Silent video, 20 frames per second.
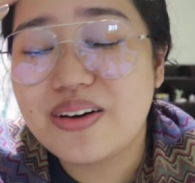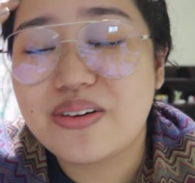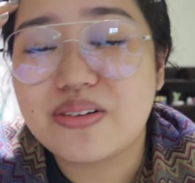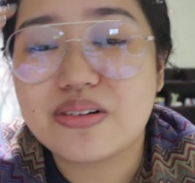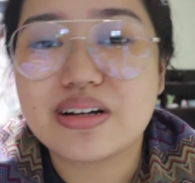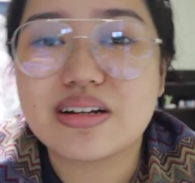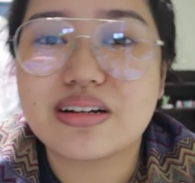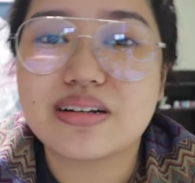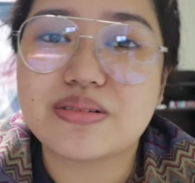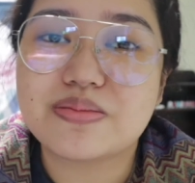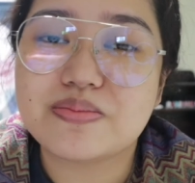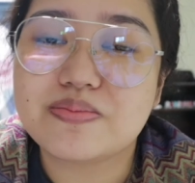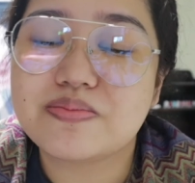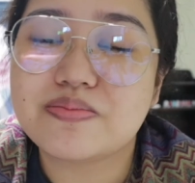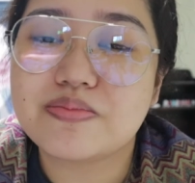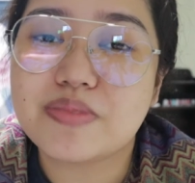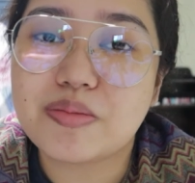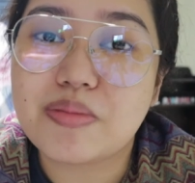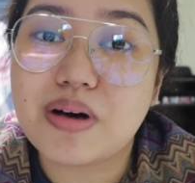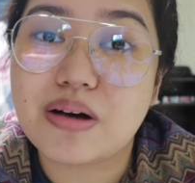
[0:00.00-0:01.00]
well,
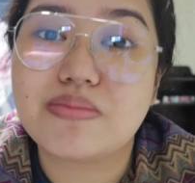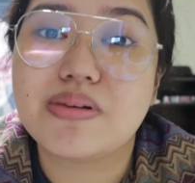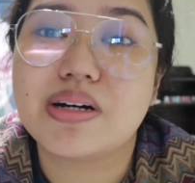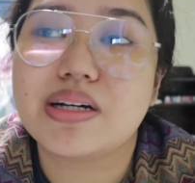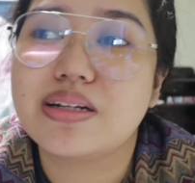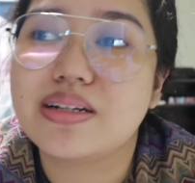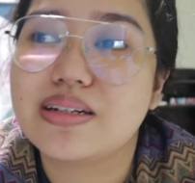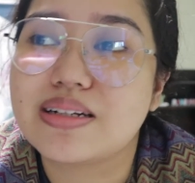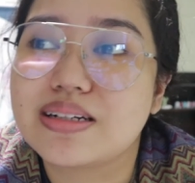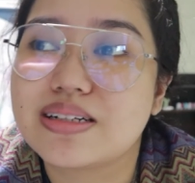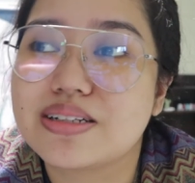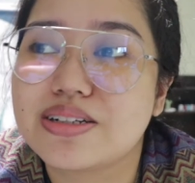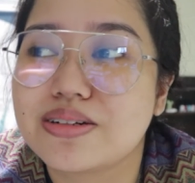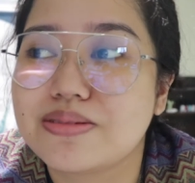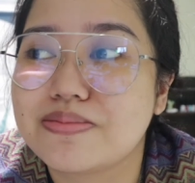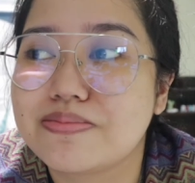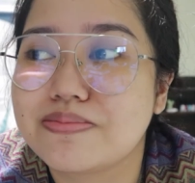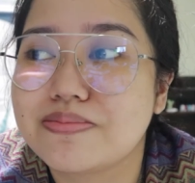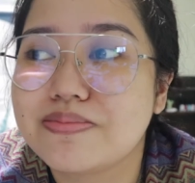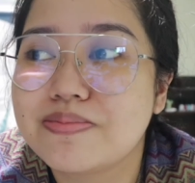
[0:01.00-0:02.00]
mababa din kasi
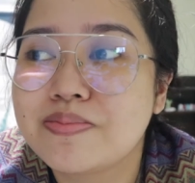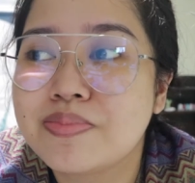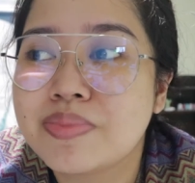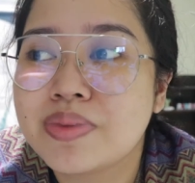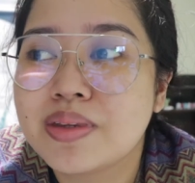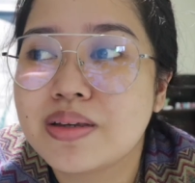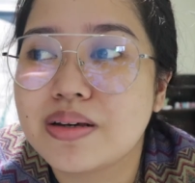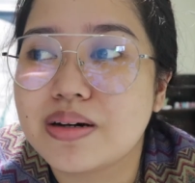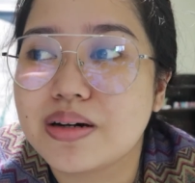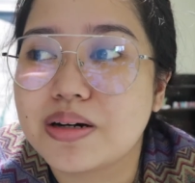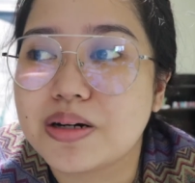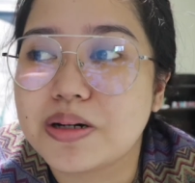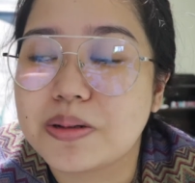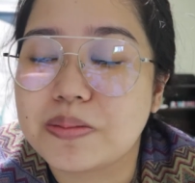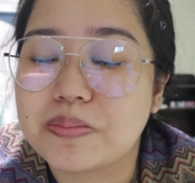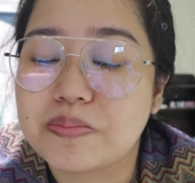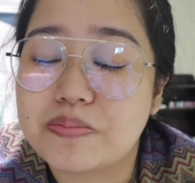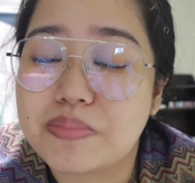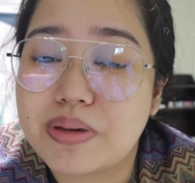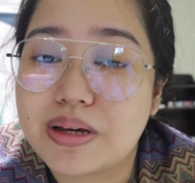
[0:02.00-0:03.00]

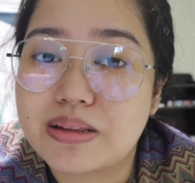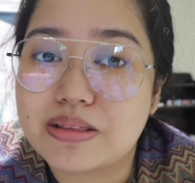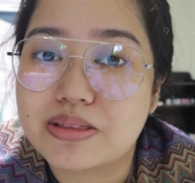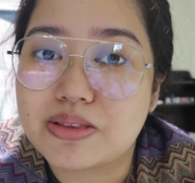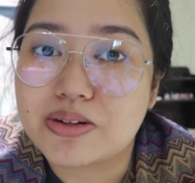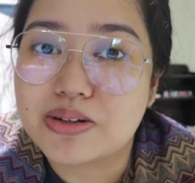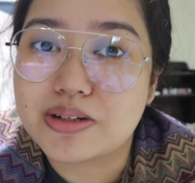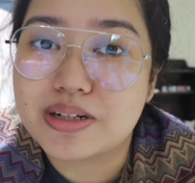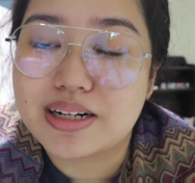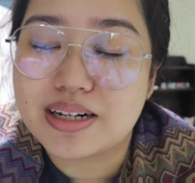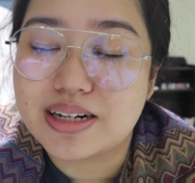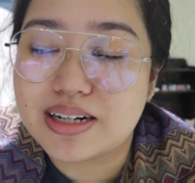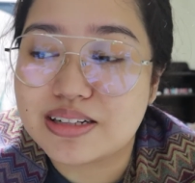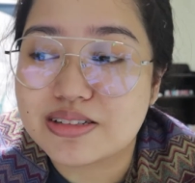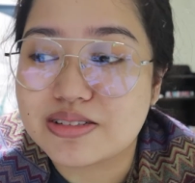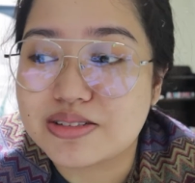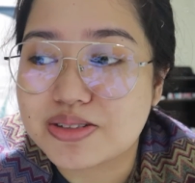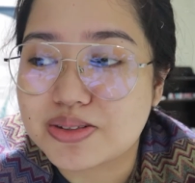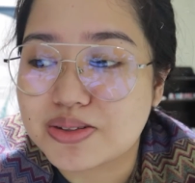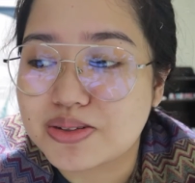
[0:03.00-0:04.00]
um, pain
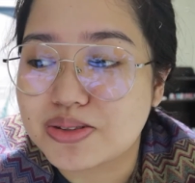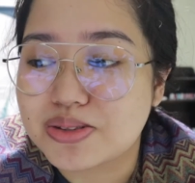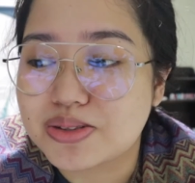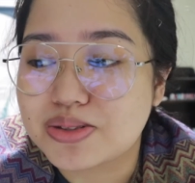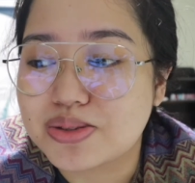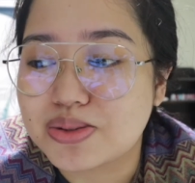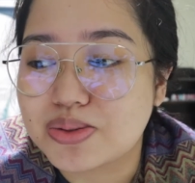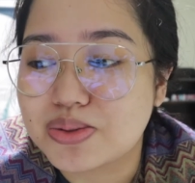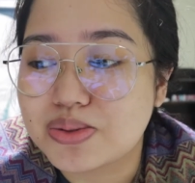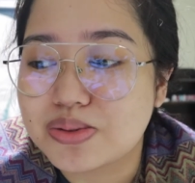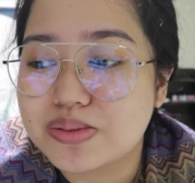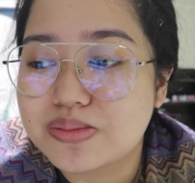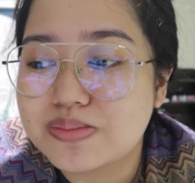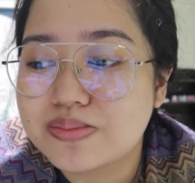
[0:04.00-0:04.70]
tolerance ko so